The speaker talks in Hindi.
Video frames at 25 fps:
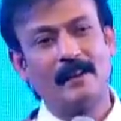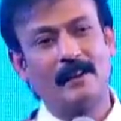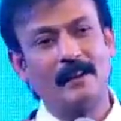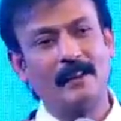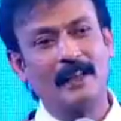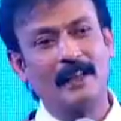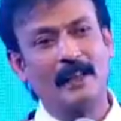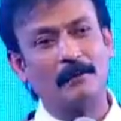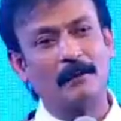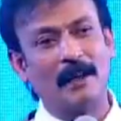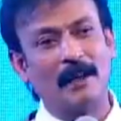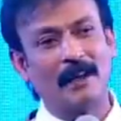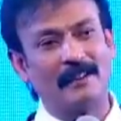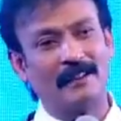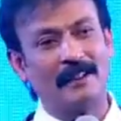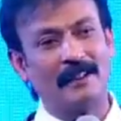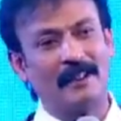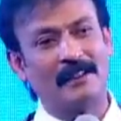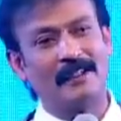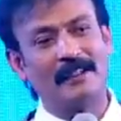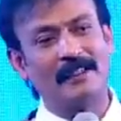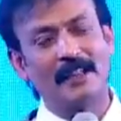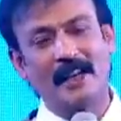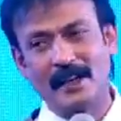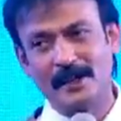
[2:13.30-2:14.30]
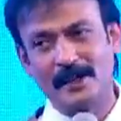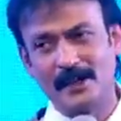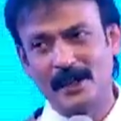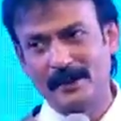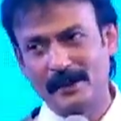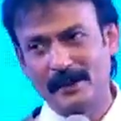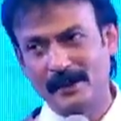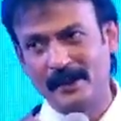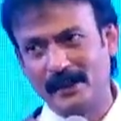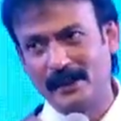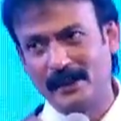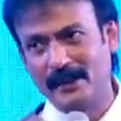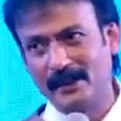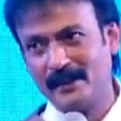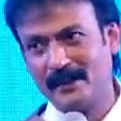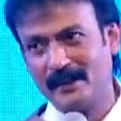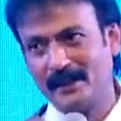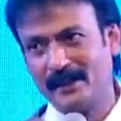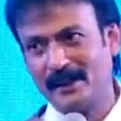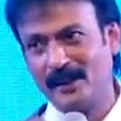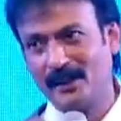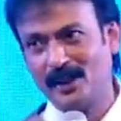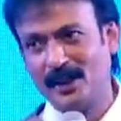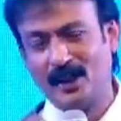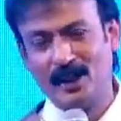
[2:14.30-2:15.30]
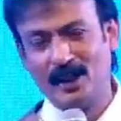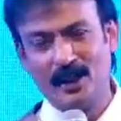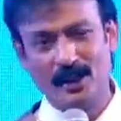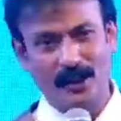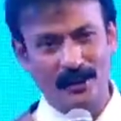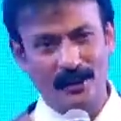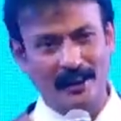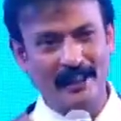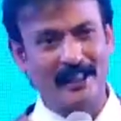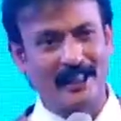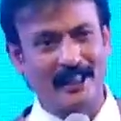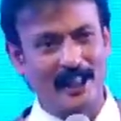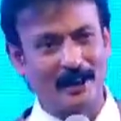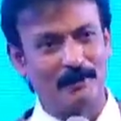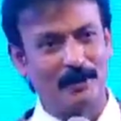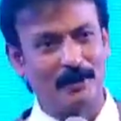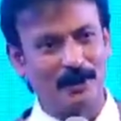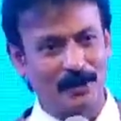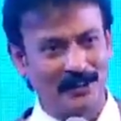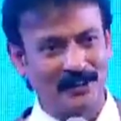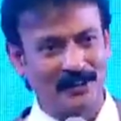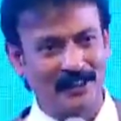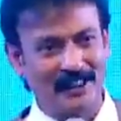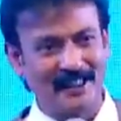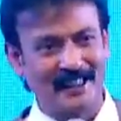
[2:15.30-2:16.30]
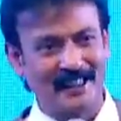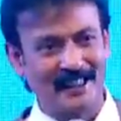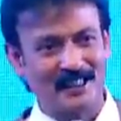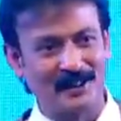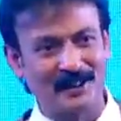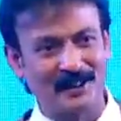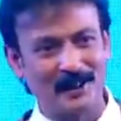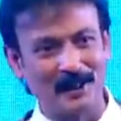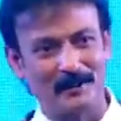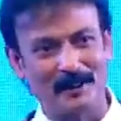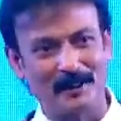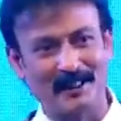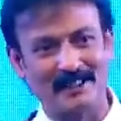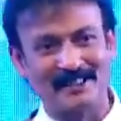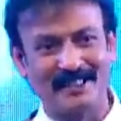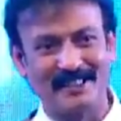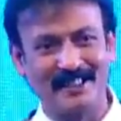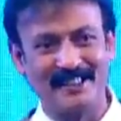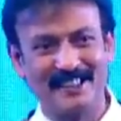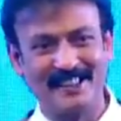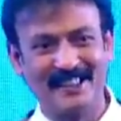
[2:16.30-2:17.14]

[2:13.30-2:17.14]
क्या मार्सिडीज कार जाती है ऑडी कार पहुंचती क्या उसके पास